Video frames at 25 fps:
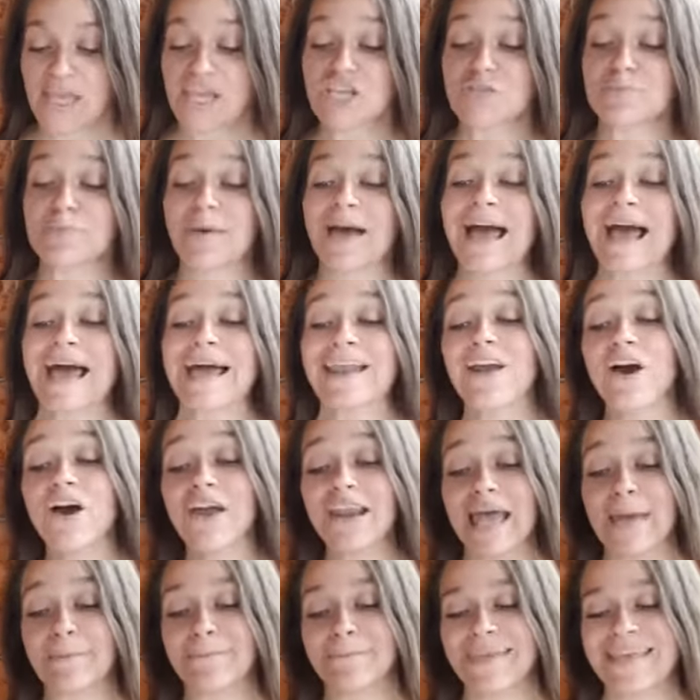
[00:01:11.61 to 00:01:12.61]
Je prends alors
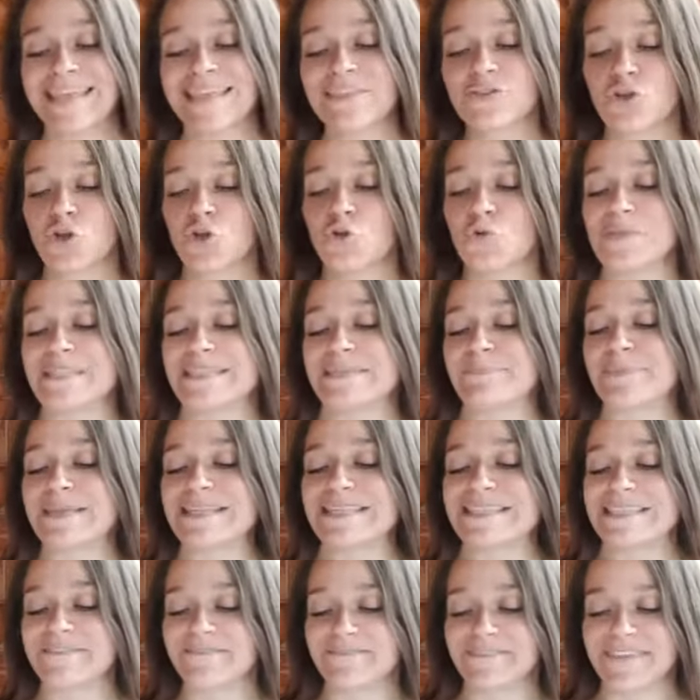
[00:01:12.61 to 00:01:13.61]
la peine de lui
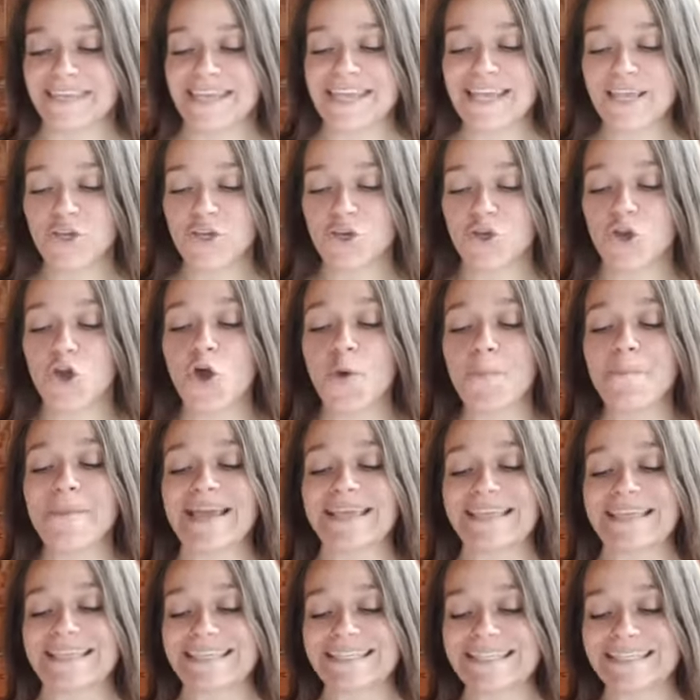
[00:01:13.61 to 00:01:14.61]
spécifier que ma
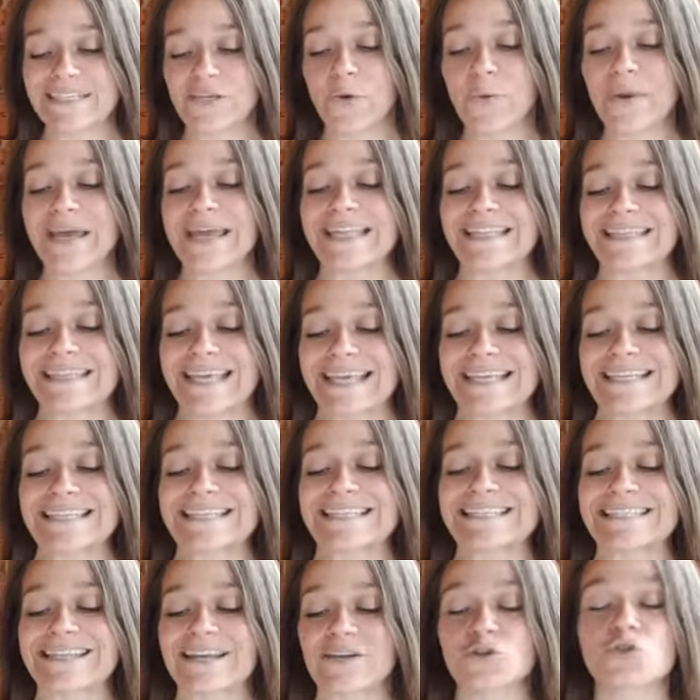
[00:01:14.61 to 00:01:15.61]
question était
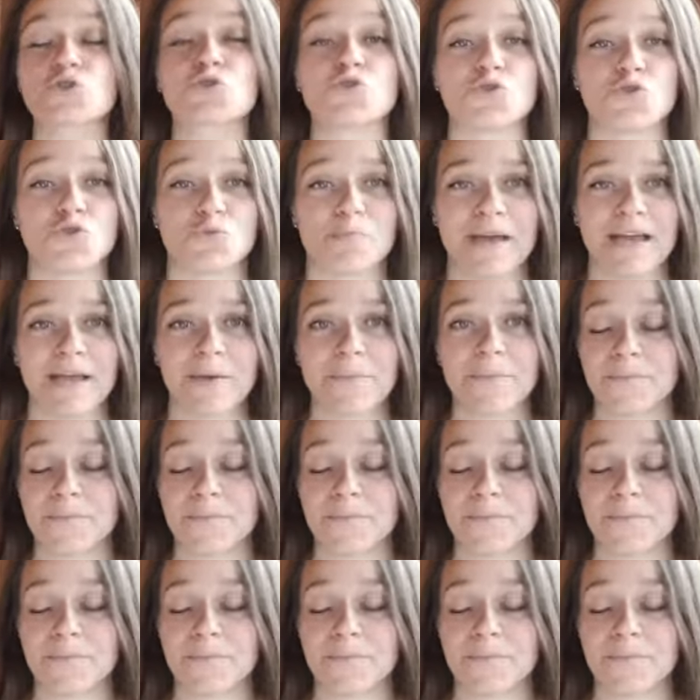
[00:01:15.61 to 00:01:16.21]
sans jugement.